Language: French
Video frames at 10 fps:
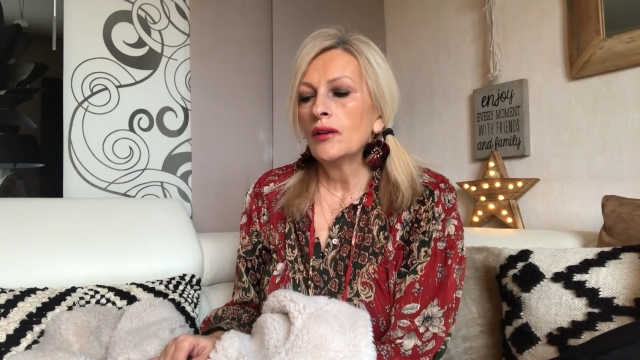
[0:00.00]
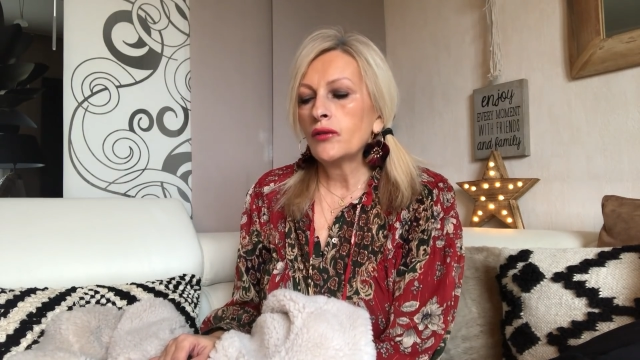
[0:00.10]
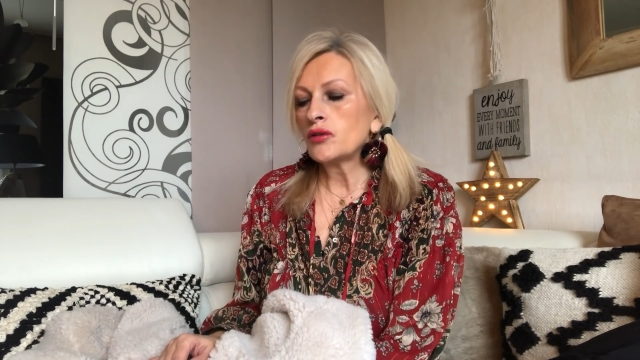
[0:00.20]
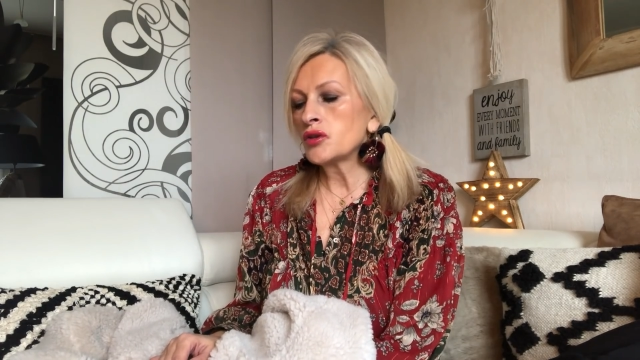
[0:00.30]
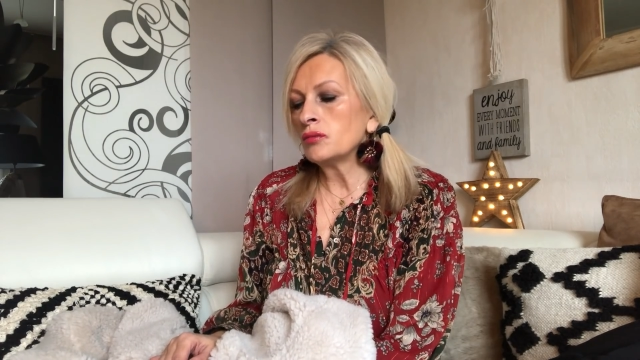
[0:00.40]

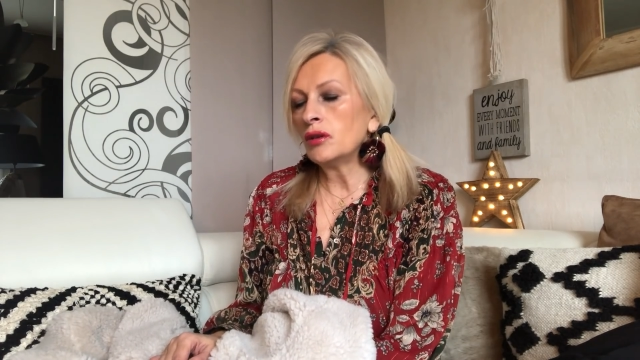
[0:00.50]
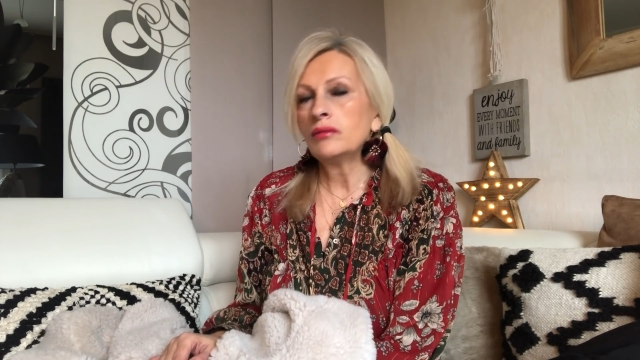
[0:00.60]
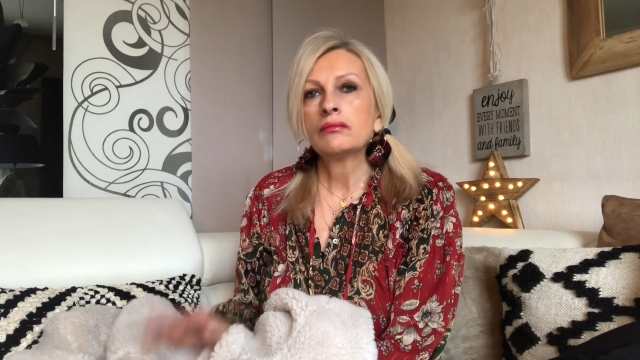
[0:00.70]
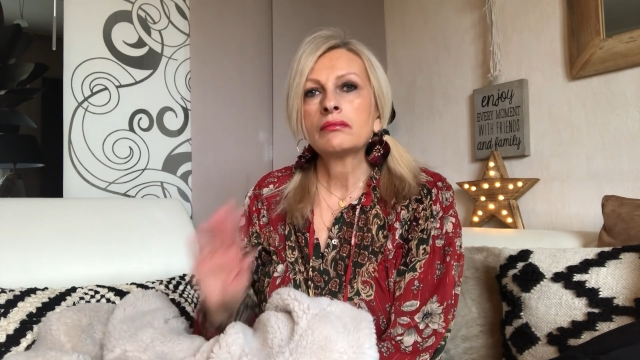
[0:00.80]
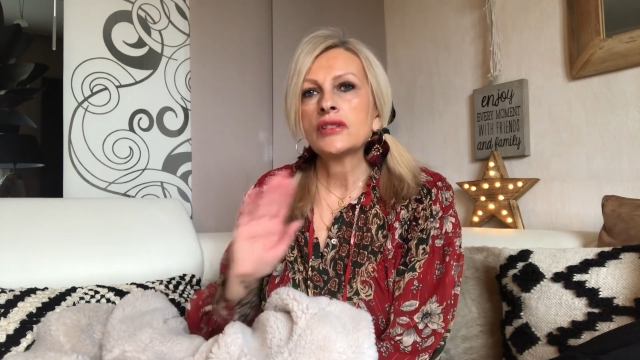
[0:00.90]

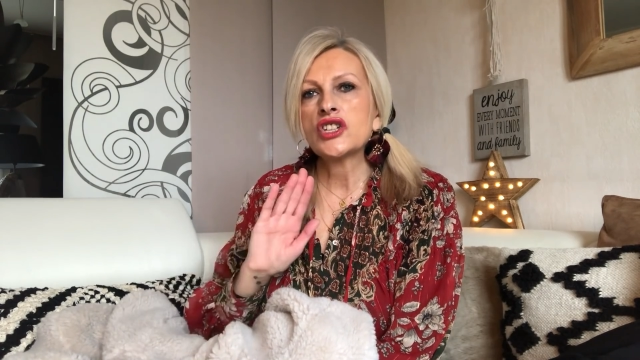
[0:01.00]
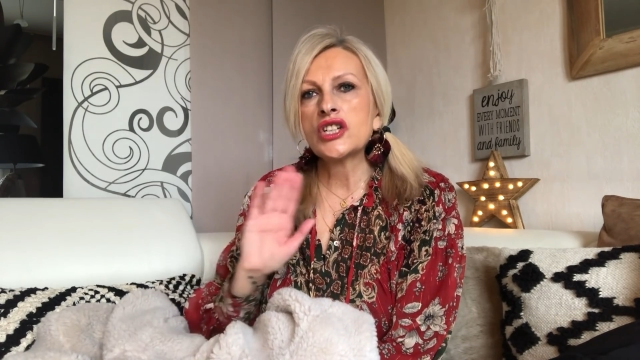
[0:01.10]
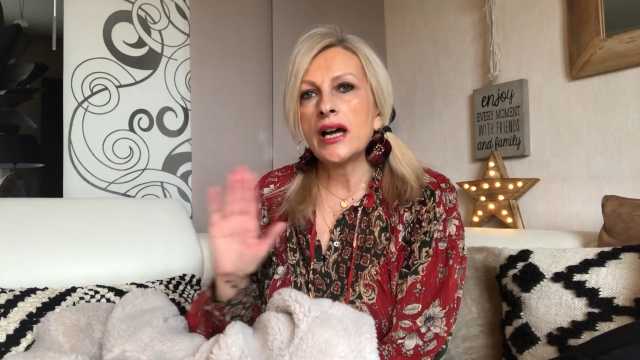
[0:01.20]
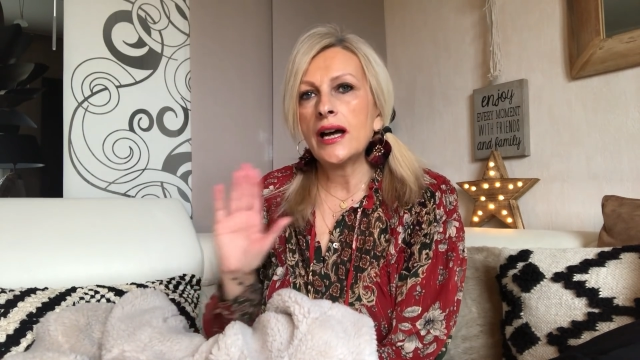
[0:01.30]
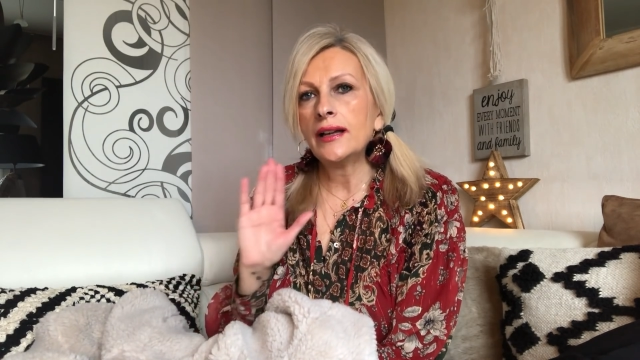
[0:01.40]
Franchement,
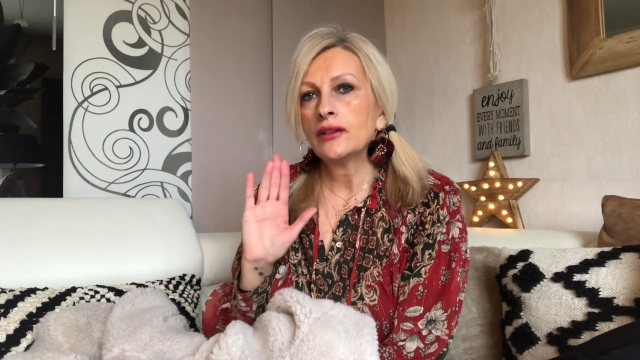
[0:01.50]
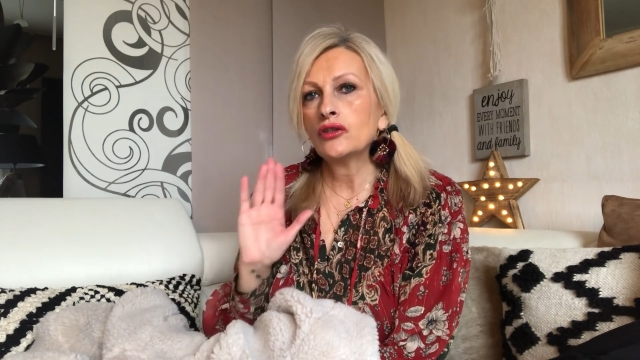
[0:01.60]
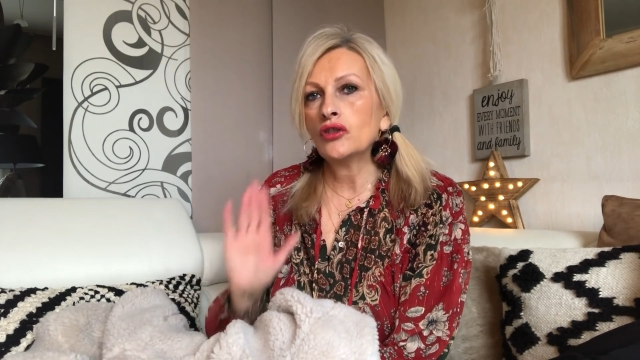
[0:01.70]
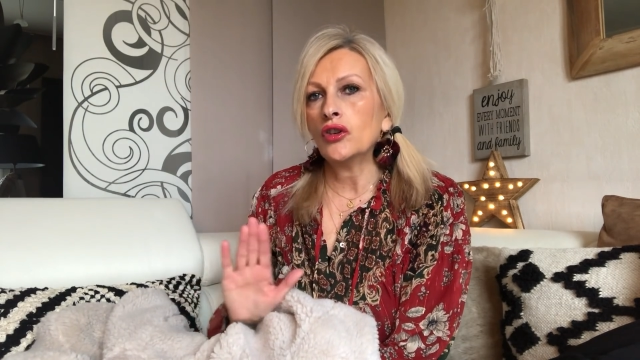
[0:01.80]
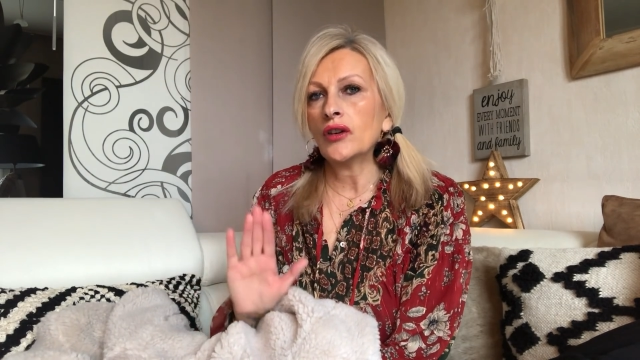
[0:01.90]

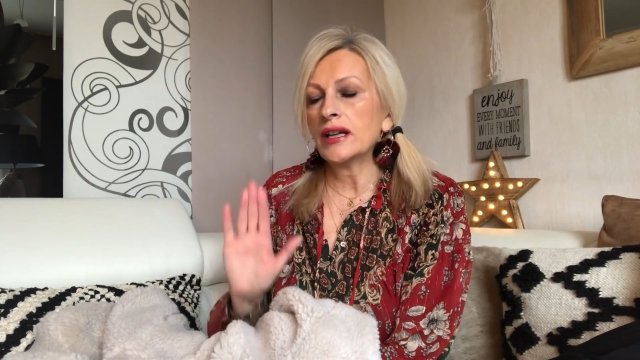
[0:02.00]
J'adore.